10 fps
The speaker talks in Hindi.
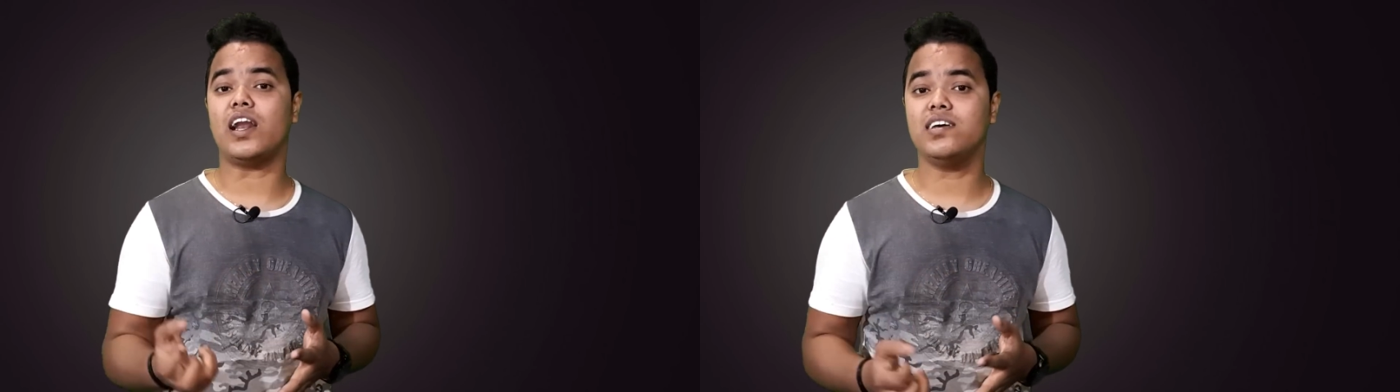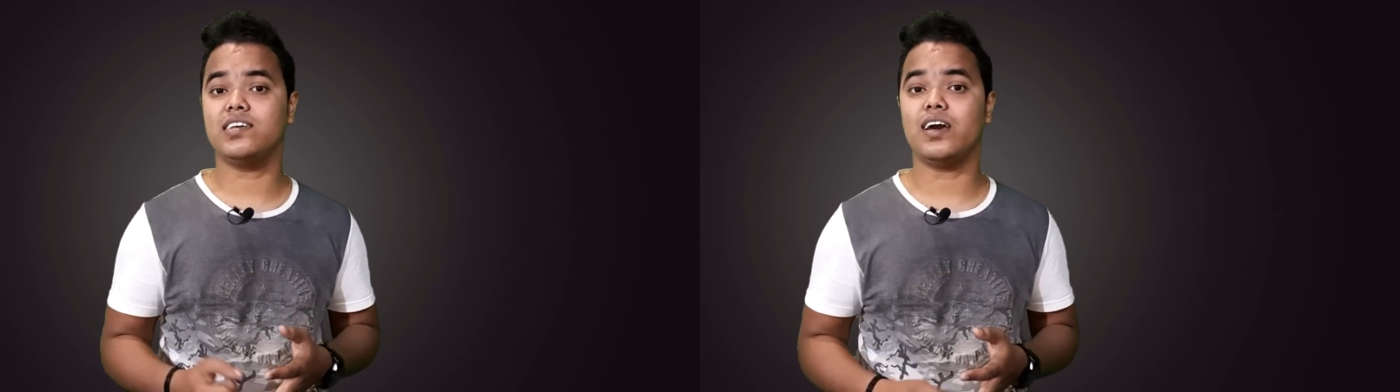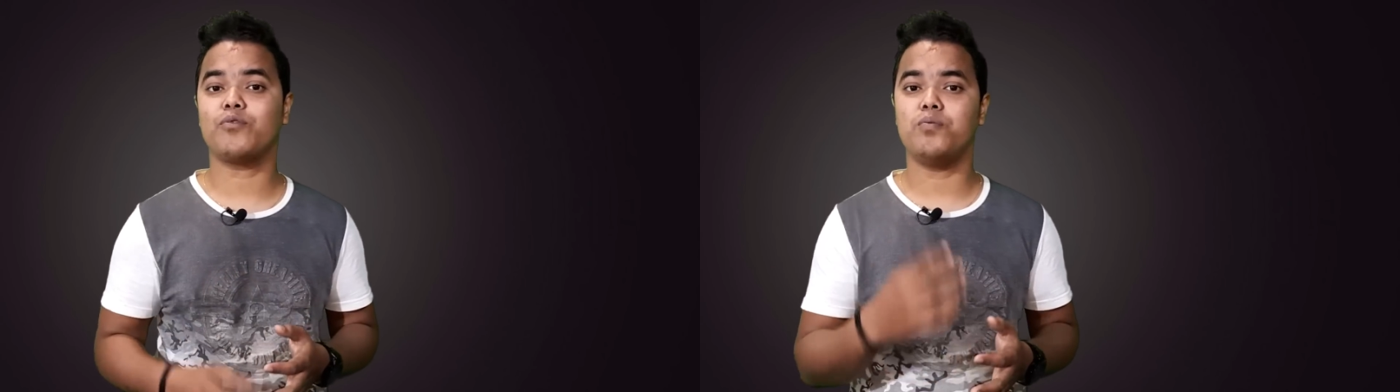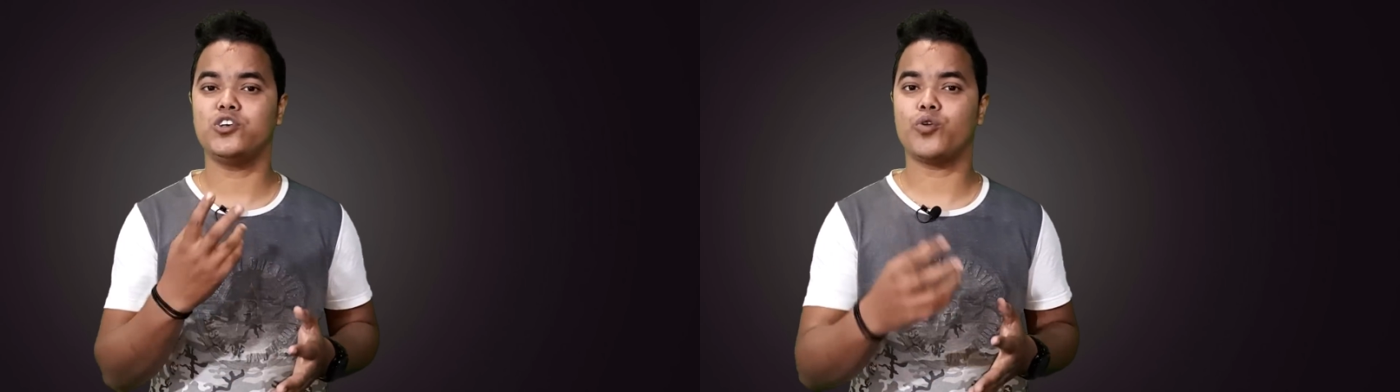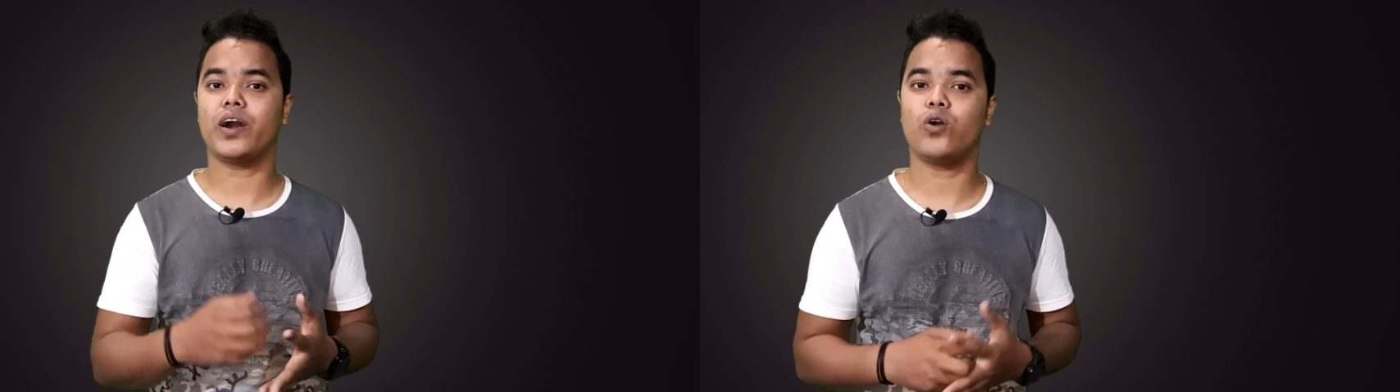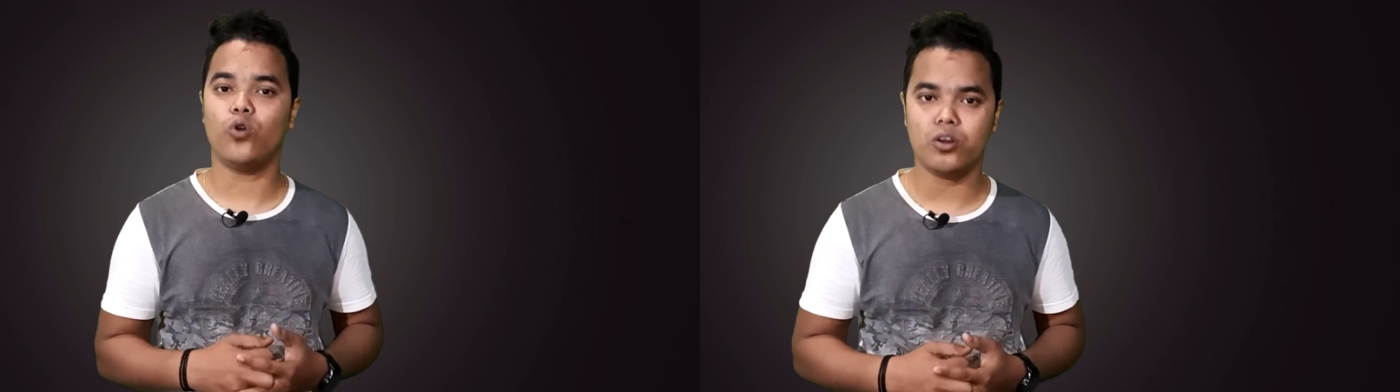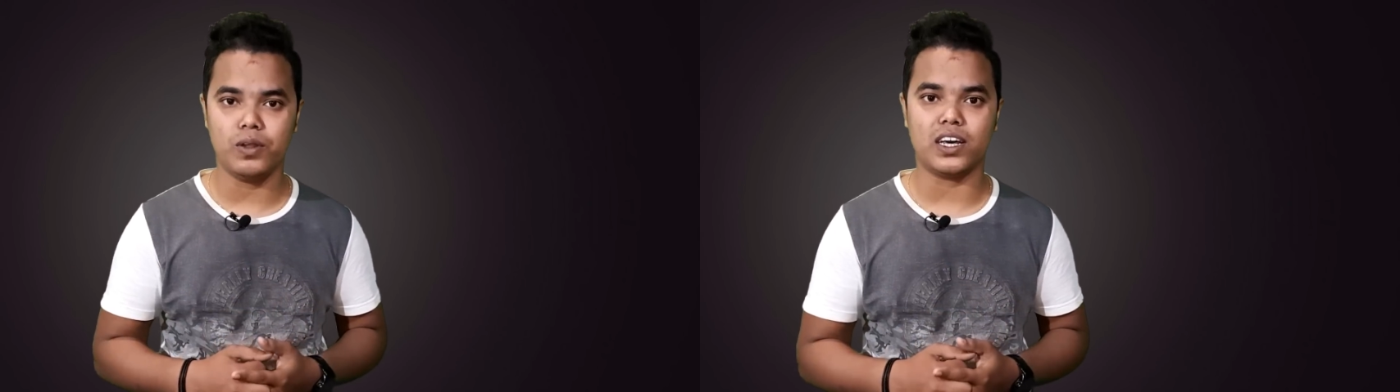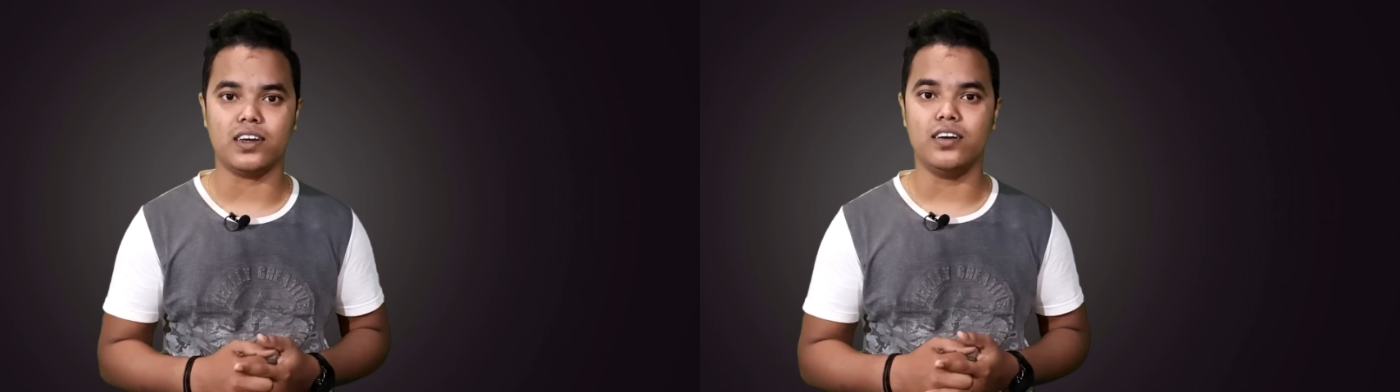डालने से आपको बीस रुपये का गोल्ड
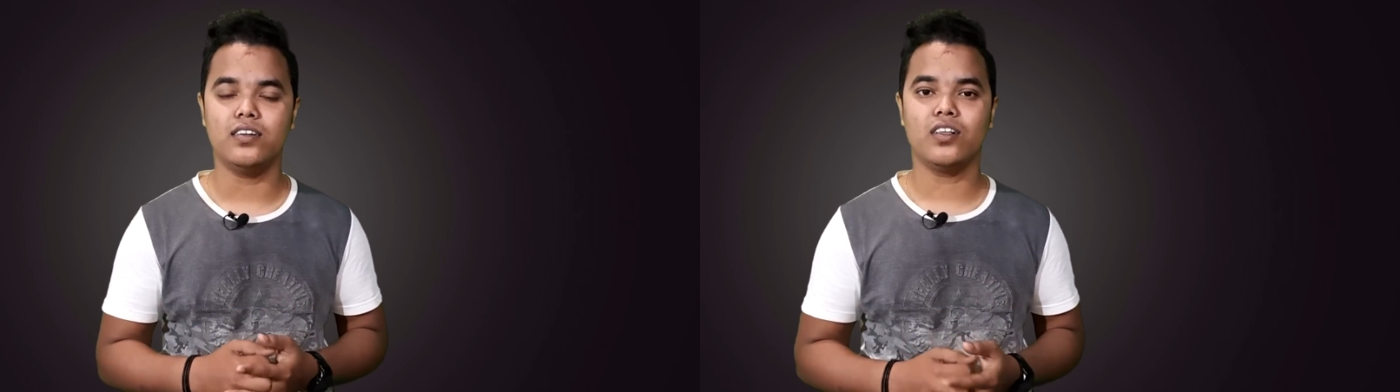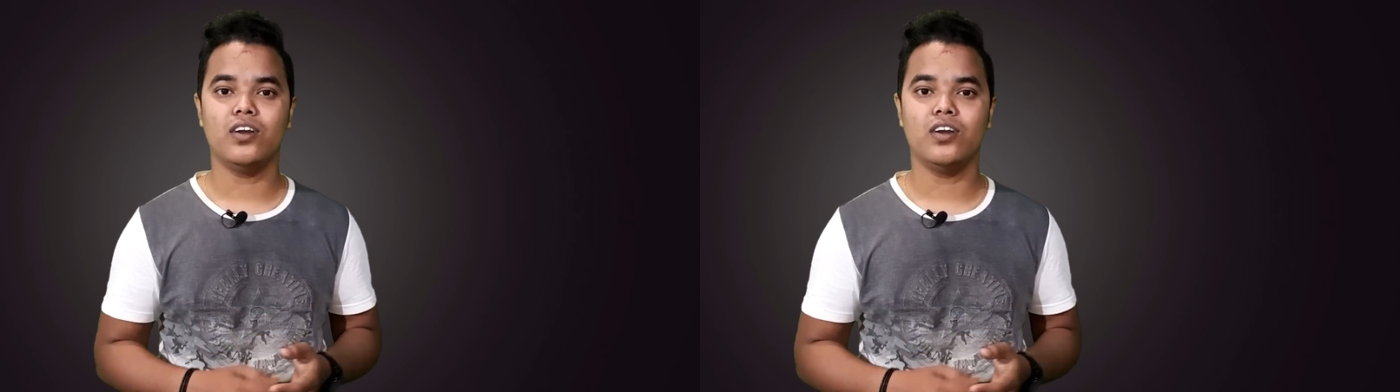मिलता था